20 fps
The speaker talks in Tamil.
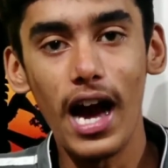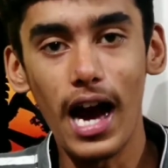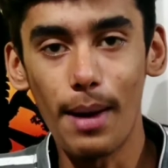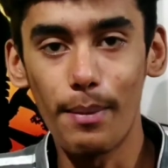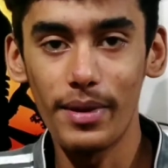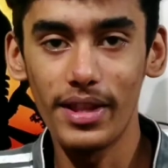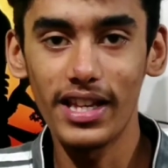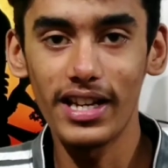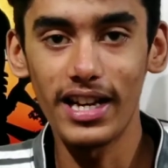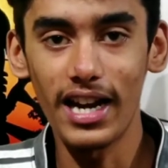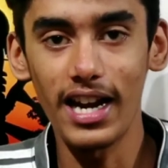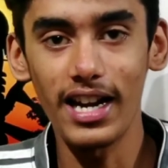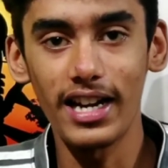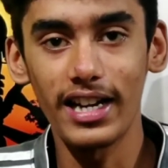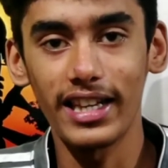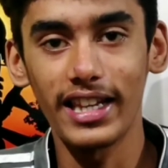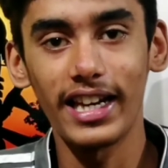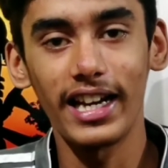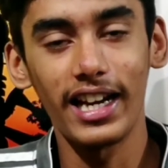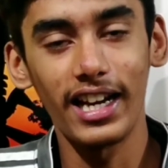அப்படின்னு தான் நான்
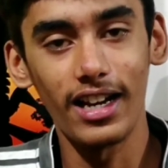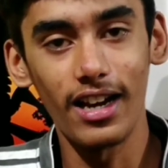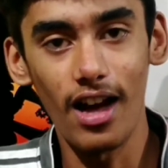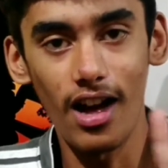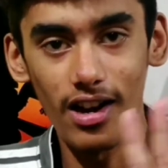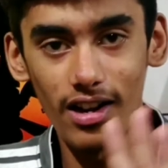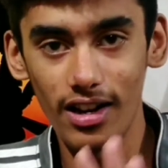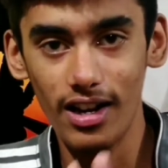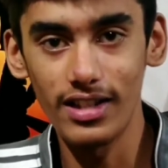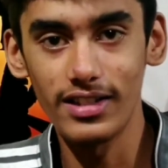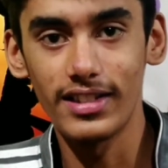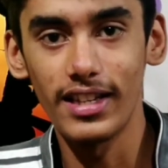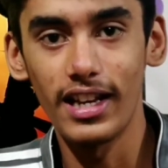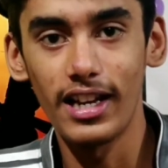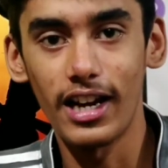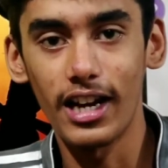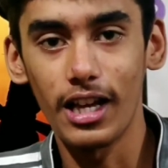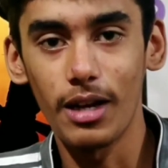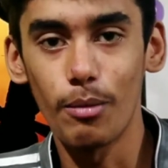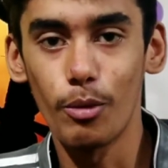நினைக்கிறேன் ஏன்னா நாலு நாள்
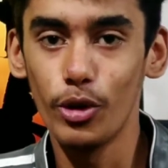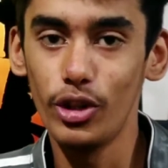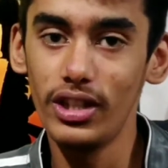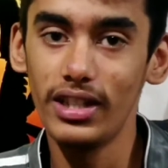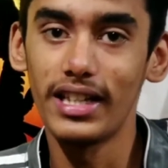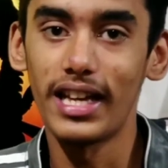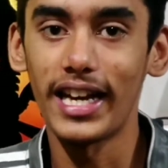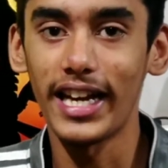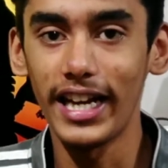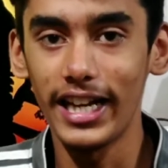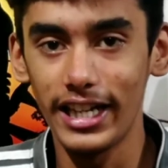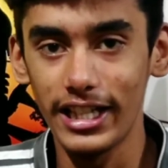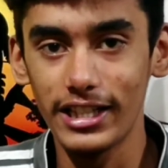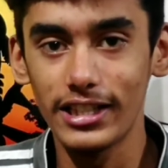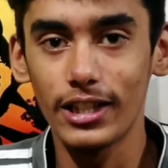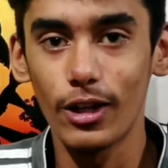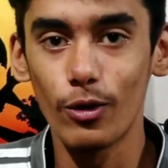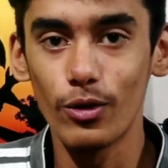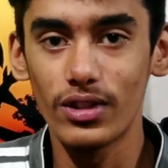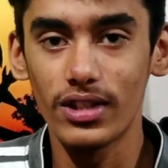சேல் நடக்க போது நிறைய
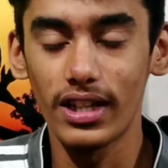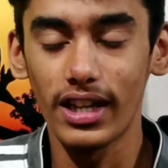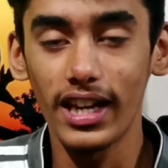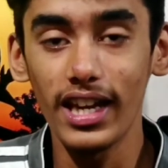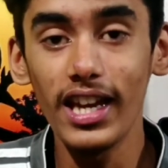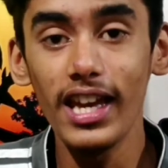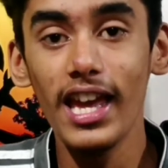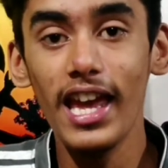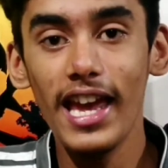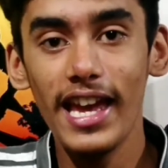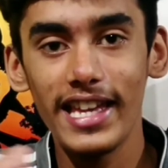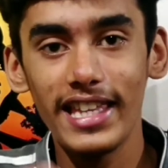டிஸ்கவுண்ட்ஸ் இருக்குது